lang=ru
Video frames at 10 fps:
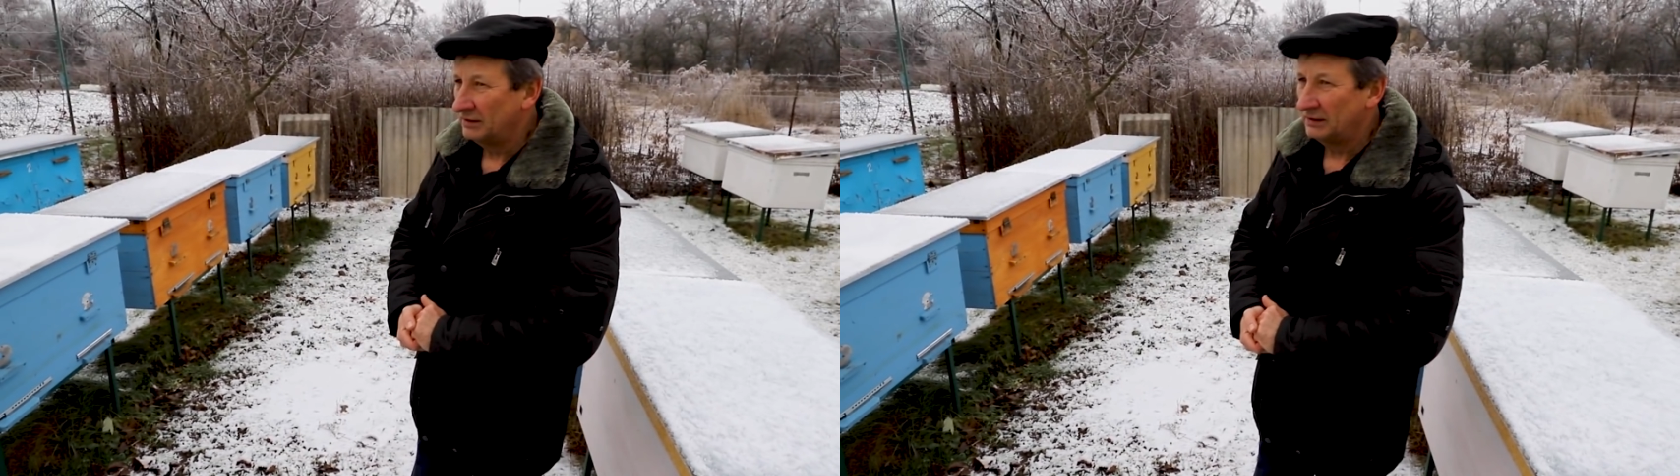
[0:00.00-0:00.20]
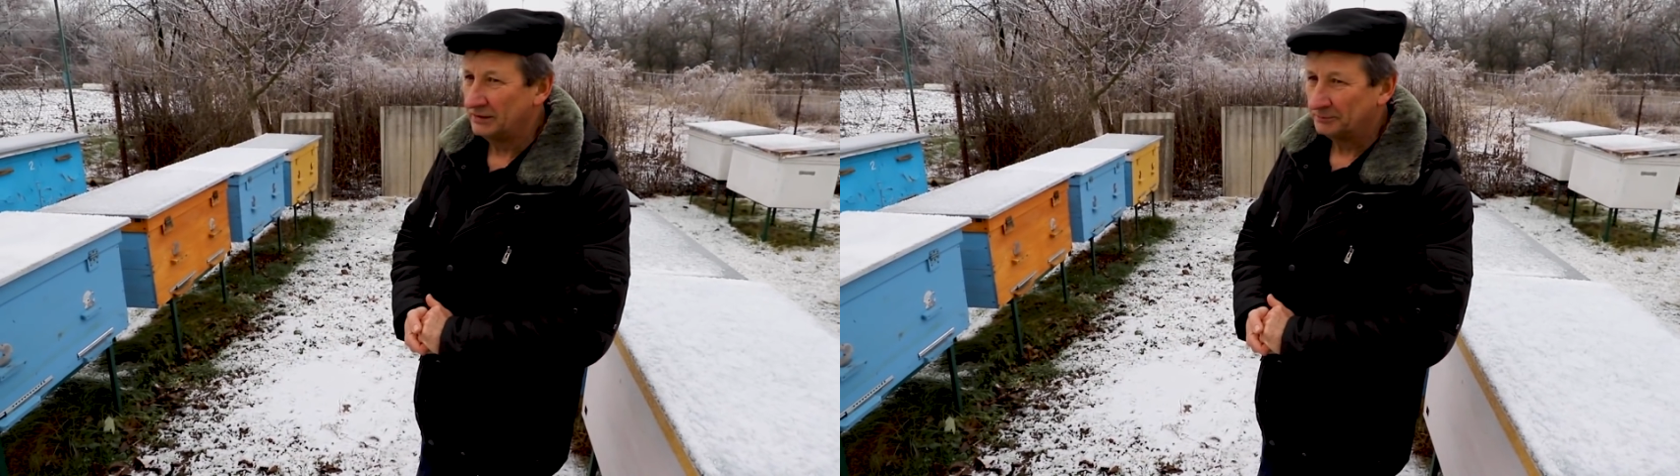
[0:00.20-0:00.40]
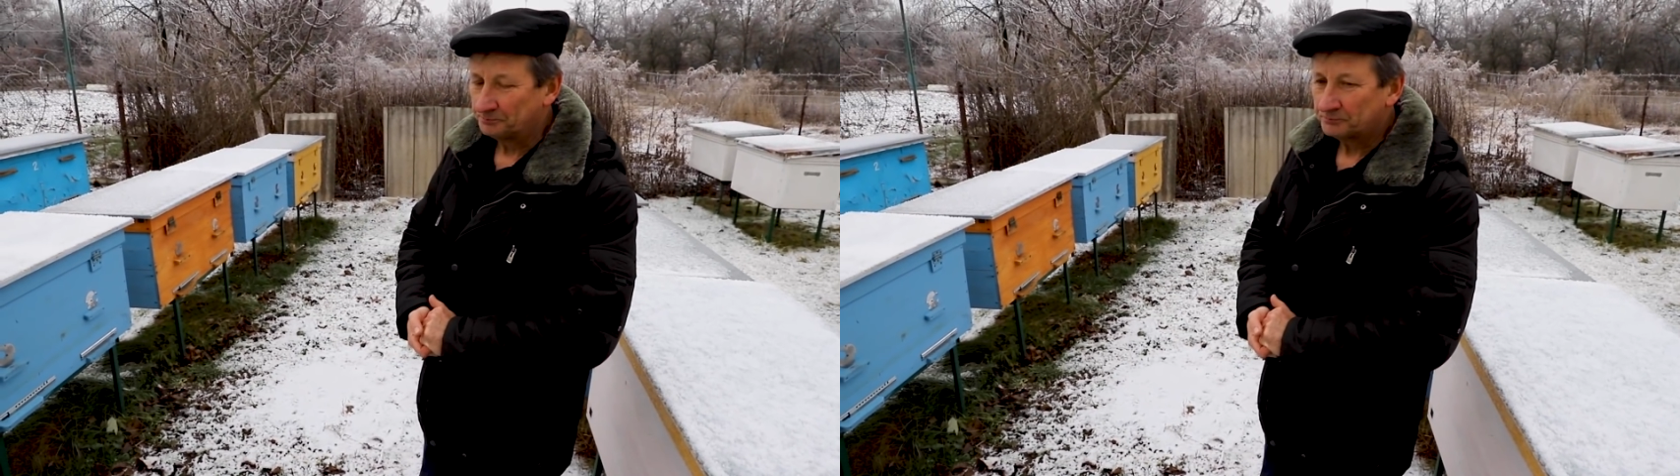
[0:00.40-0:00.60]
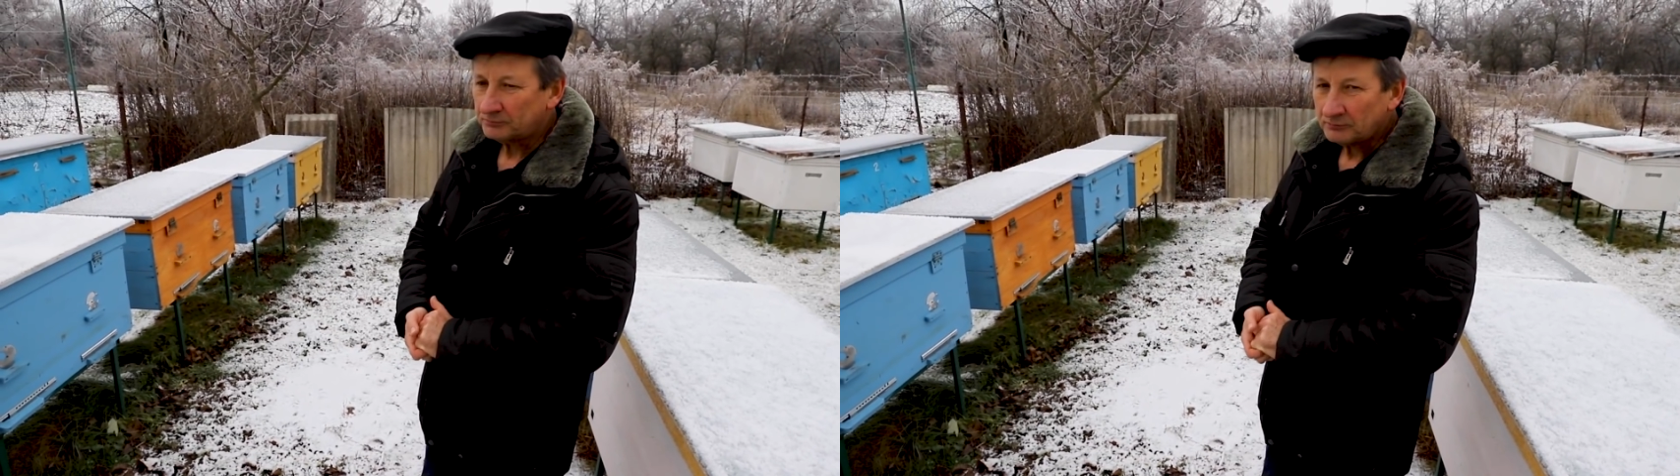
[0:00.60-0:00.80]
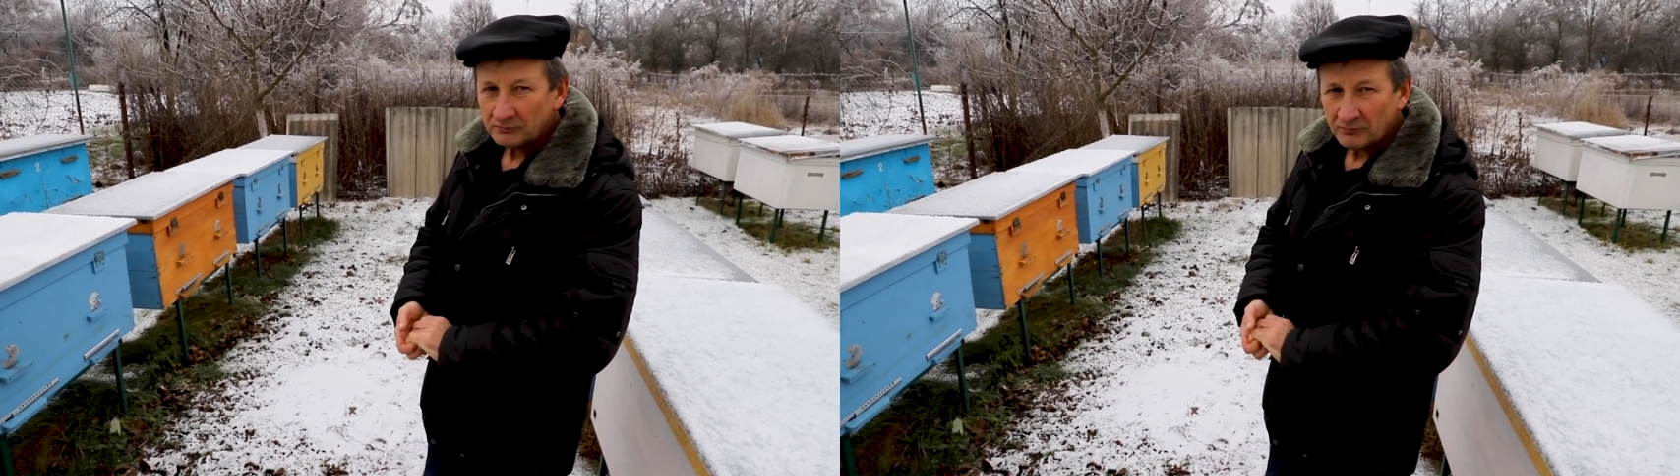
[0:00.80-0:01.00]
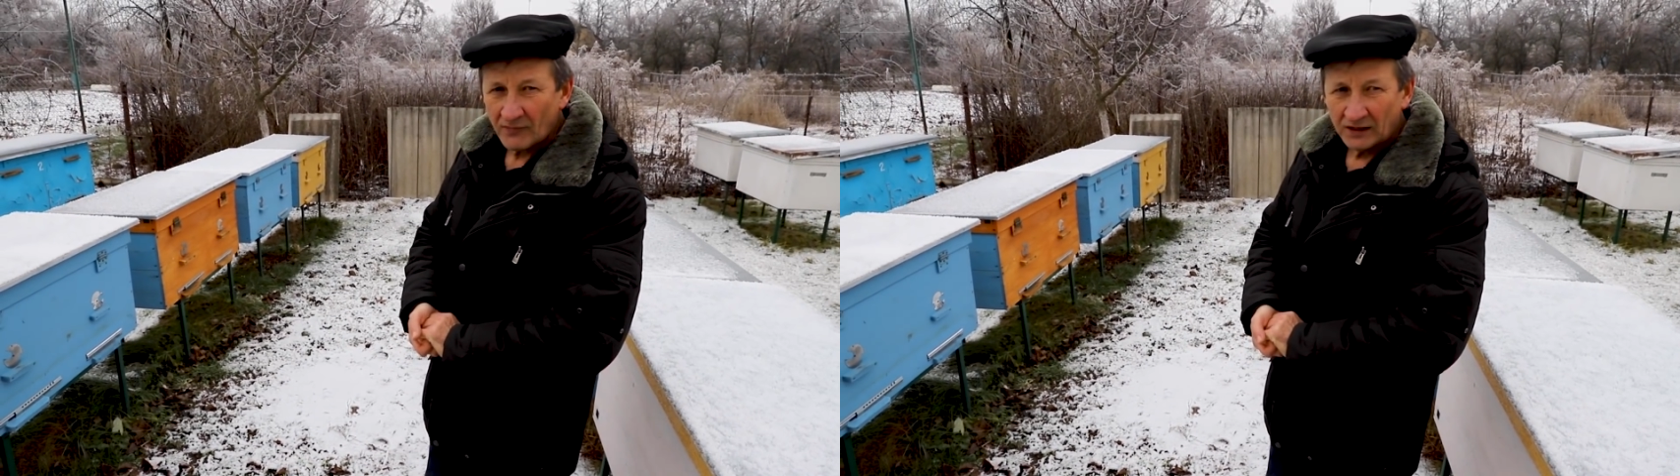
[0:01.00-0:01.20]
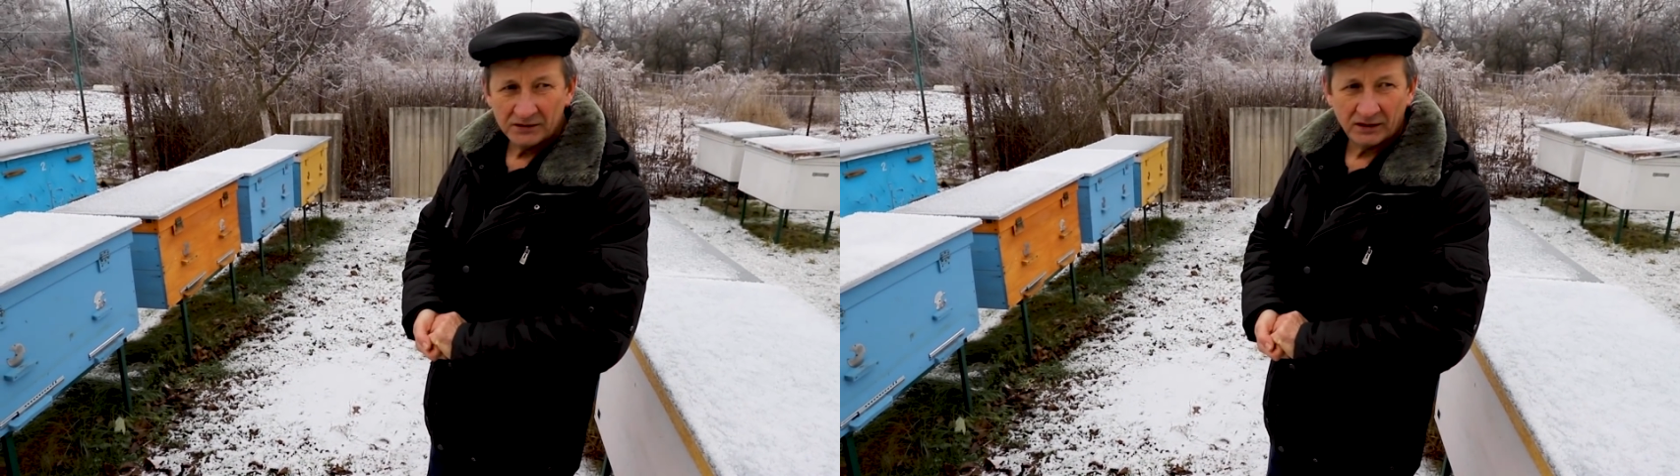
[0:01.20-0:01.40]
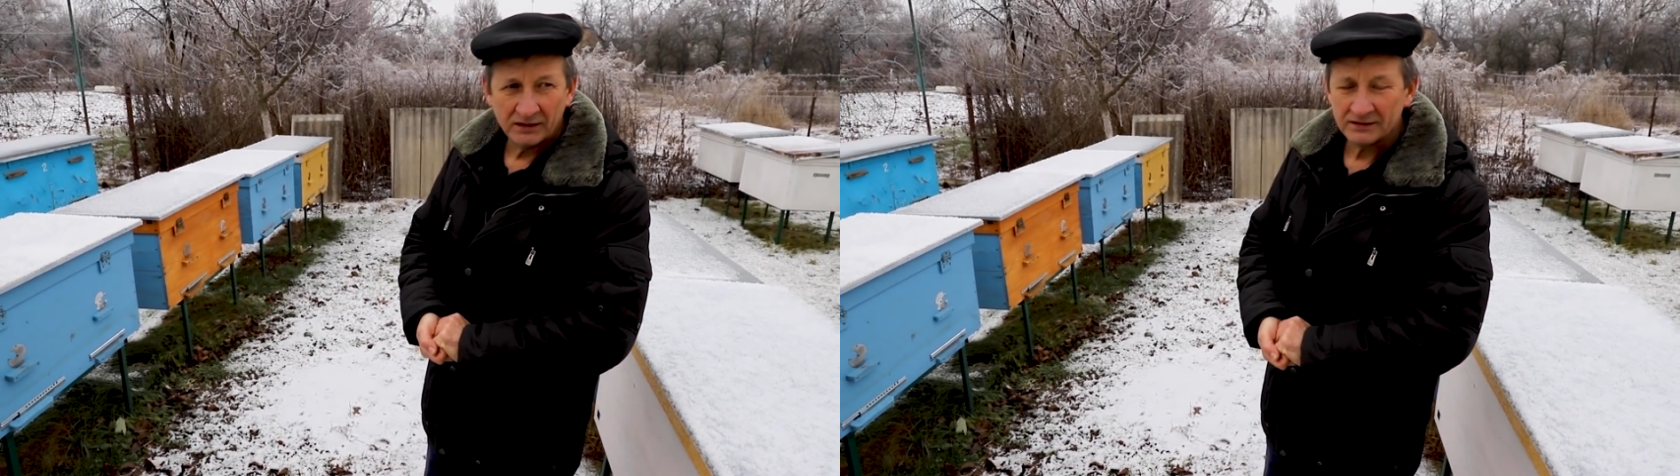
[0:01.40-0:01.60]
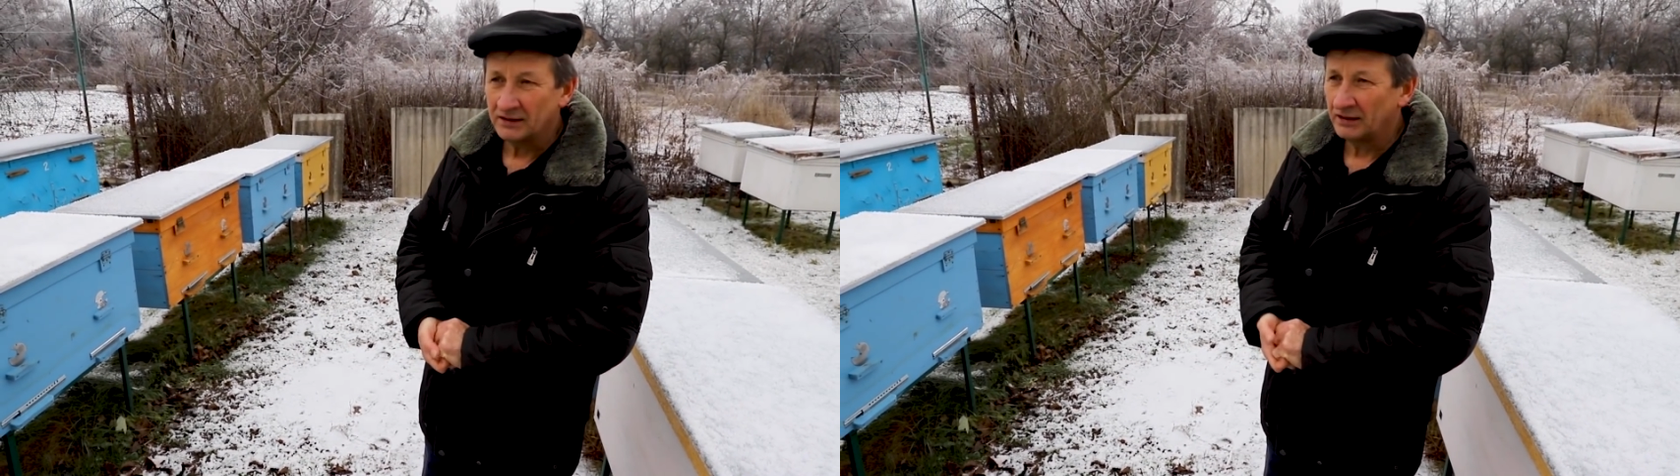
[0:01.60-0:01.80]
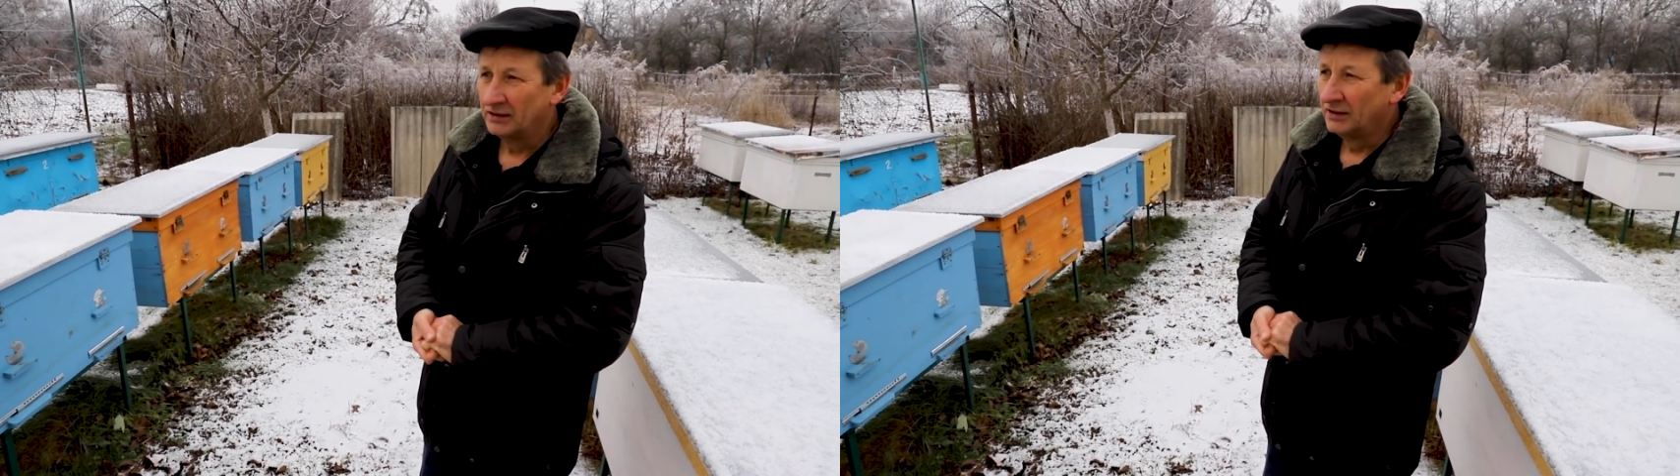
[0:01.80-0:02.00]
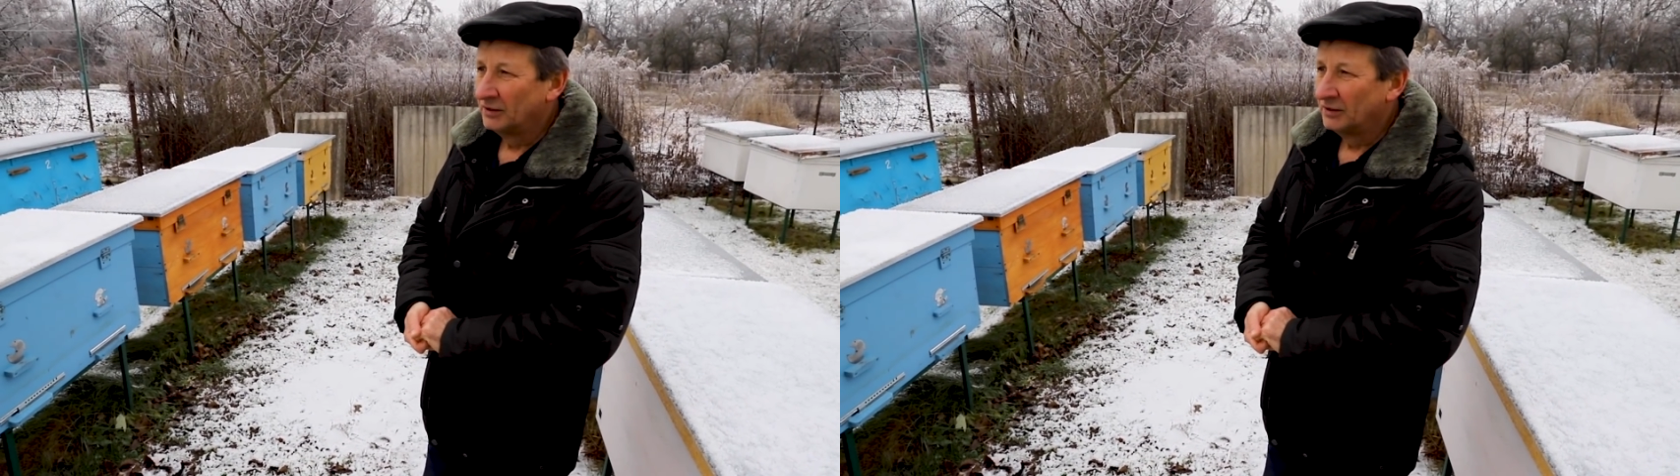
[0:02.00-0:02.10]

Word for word: и Интересно,